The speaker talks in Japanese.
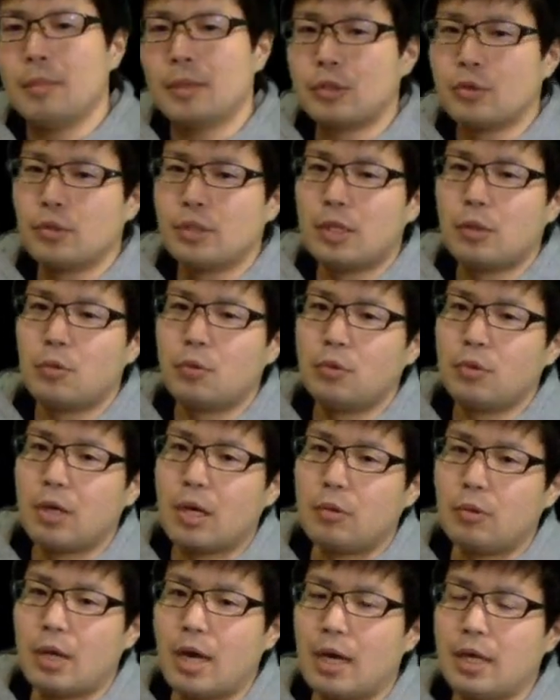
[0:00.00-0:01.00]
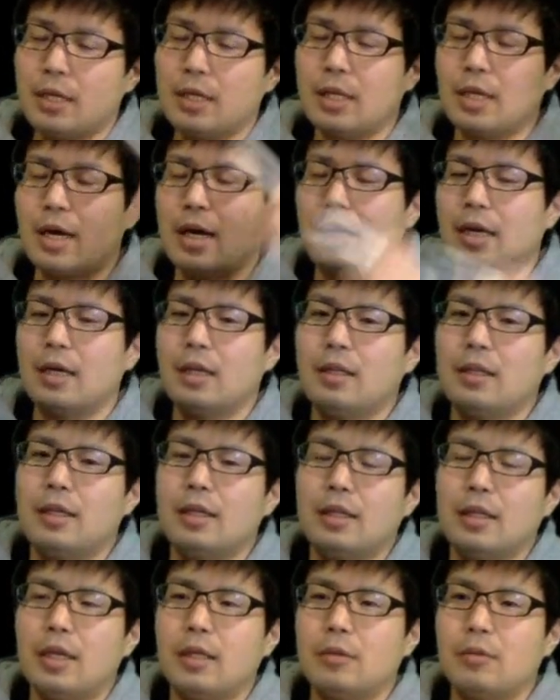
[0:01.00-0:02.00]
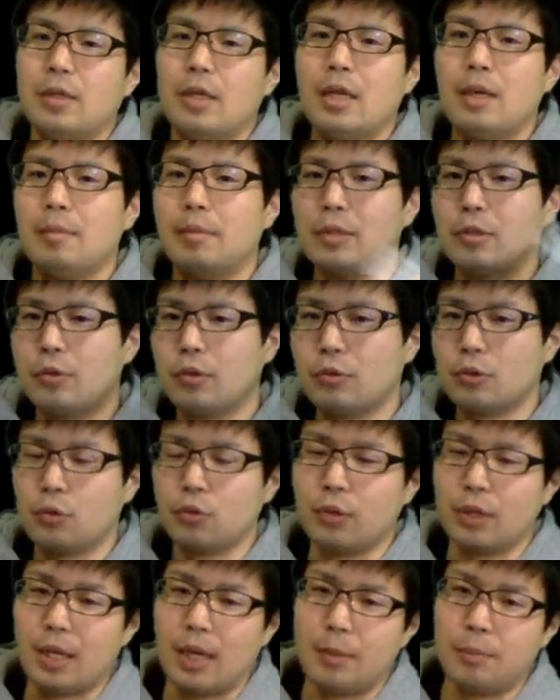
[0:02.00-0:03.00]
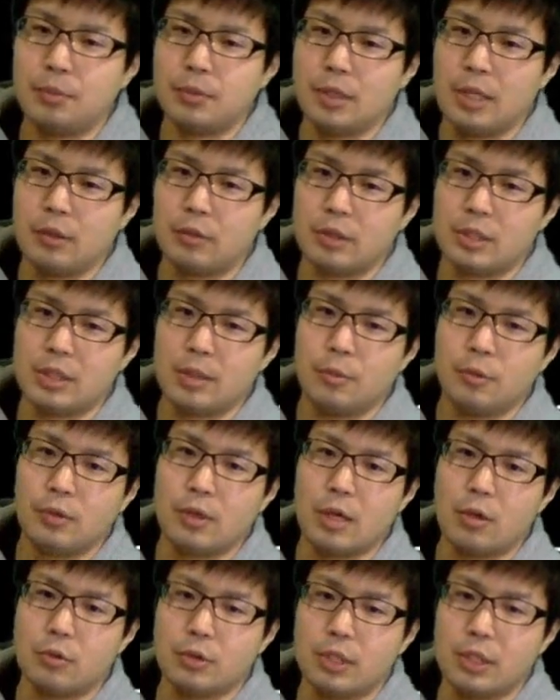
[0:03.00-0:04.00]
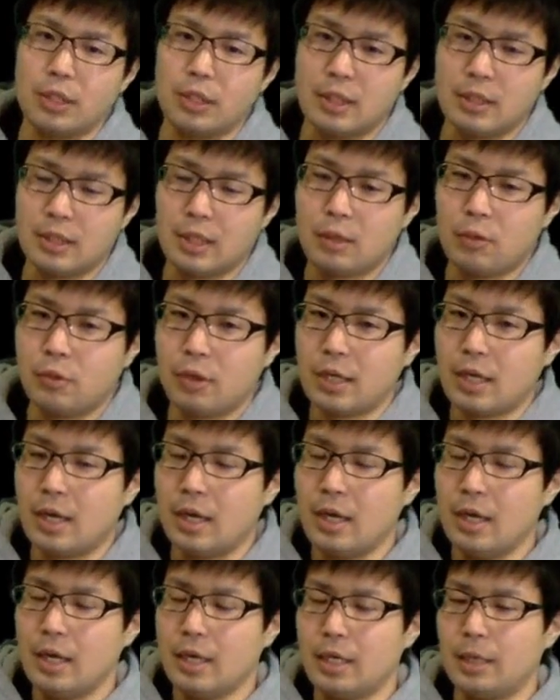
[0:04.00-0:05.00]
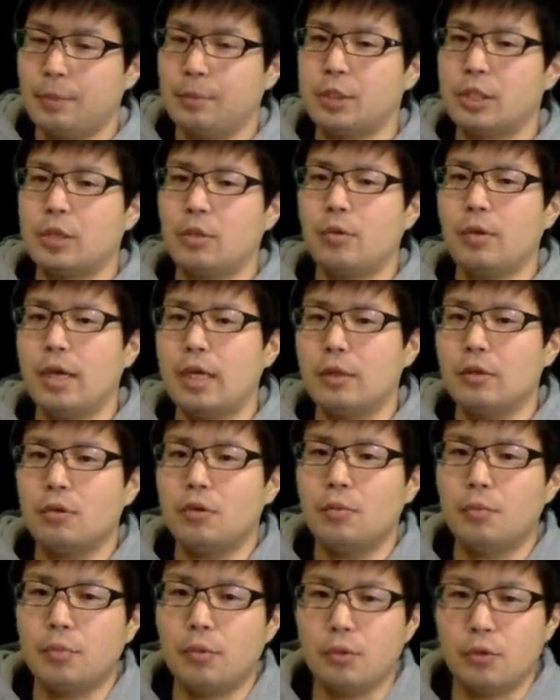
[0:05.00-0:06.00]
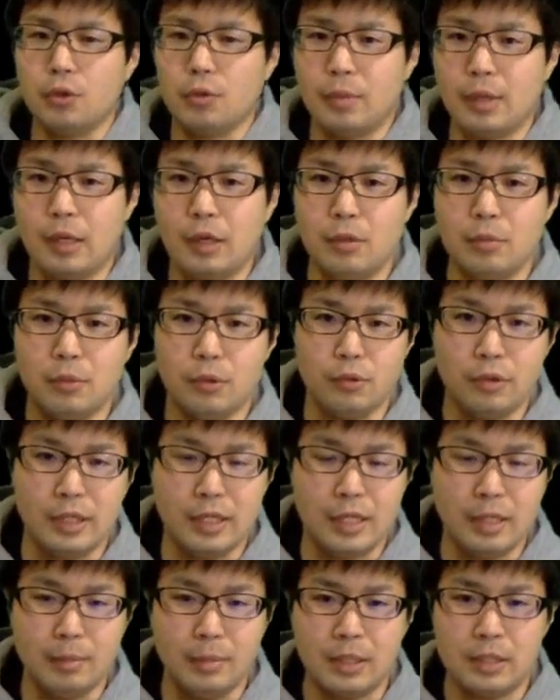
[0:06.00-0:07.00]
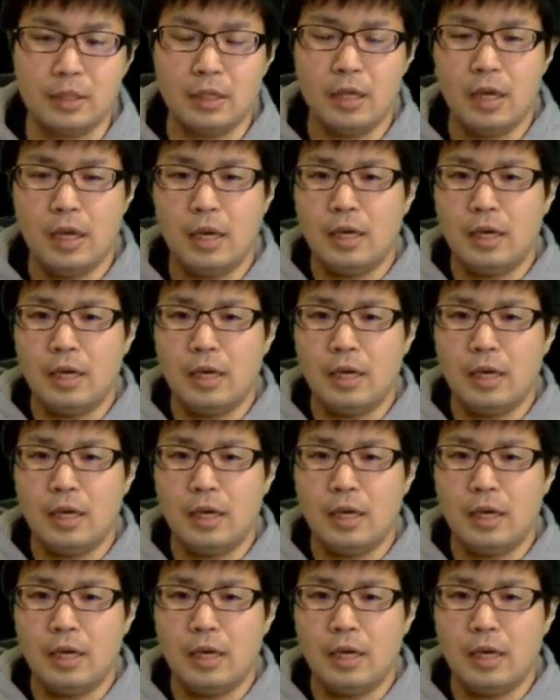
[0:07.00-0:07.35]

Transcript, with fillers: まあ、そういったところがこれはっきり書かれていないので、まあ、それをちょっとね、アップデートしたものがこちらですね。これがイプシロン n 論法と呼ばれるものになります。